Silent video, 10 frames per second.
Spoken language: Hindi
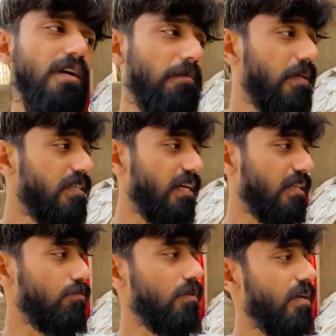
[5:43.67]
मैं
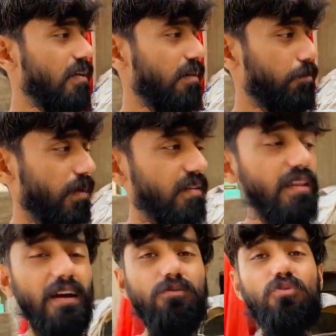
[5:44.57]
चाहता हूँ कि
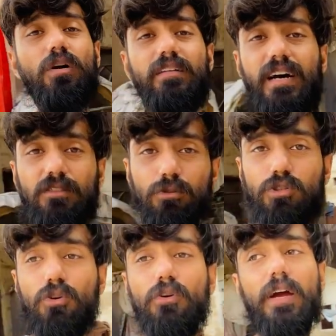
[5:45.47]
परिंदा है उसको आज़ाद तो
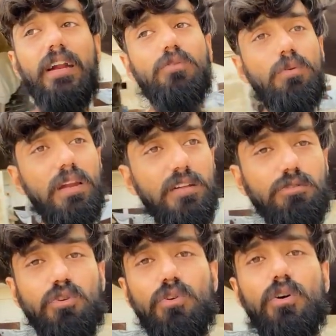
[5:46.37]
छोड़ो यार खुला तो
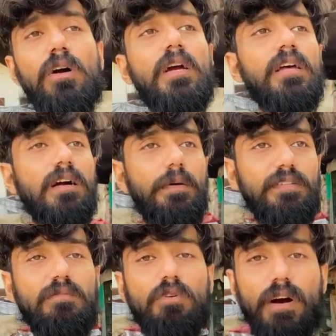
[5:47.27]
छोड़ो कम अज़
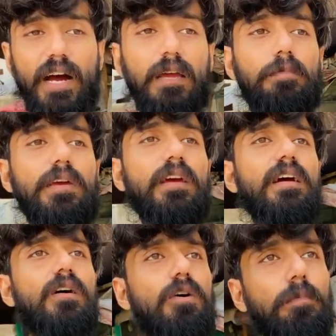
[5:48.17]
कम वो खाए
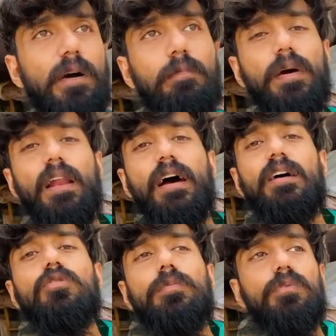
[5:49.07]
पिए और पर
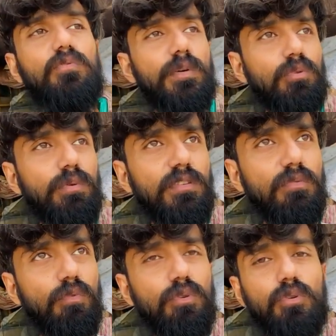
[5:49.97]
फैलाए तो फिर उसमें थोड़ी सी
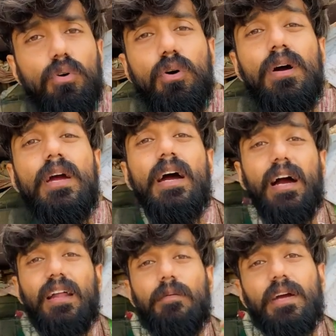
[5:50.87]
वो तो हो
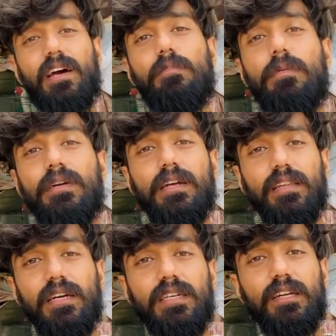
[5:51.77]
अगर हमें घर में बंद कर
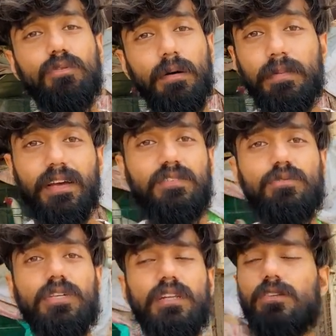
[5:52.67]
दिया जाए तो हम कैसे
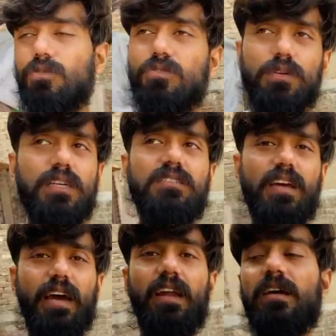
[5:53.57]
हो जाते हैं तो इस वजह से
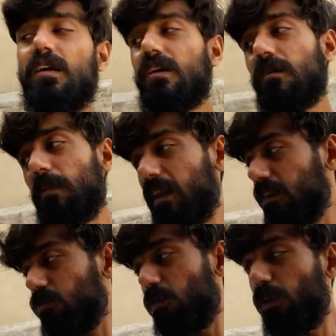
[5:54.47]
यार मैंने
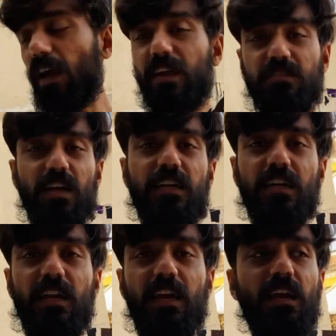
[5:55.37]
इसको बुलाया सेट
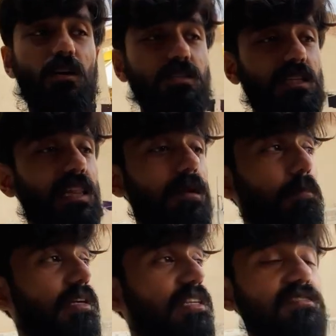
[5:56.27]
करके और जल्दी
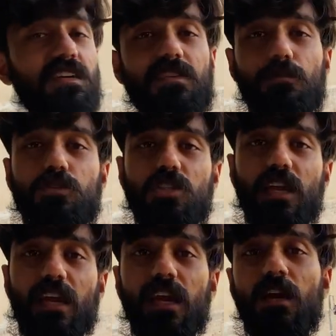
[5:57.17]
पीजन्स का सब कुछ
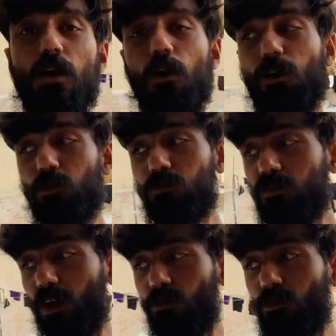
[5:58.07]
करके और उन
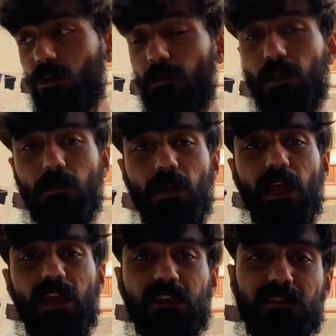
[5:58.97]
सारों को ना फिर मैं
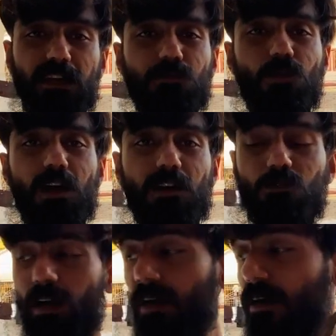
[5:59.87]
एक साथ खुला
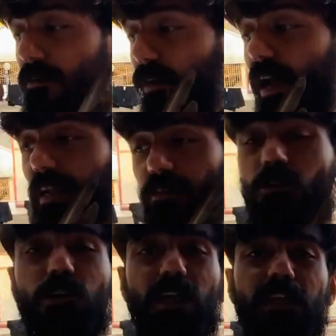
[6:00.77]
करूँगा फिलहाल
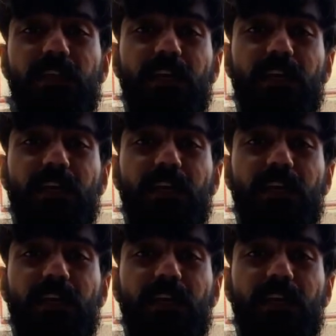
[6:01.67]
इसको ट्रेनिंग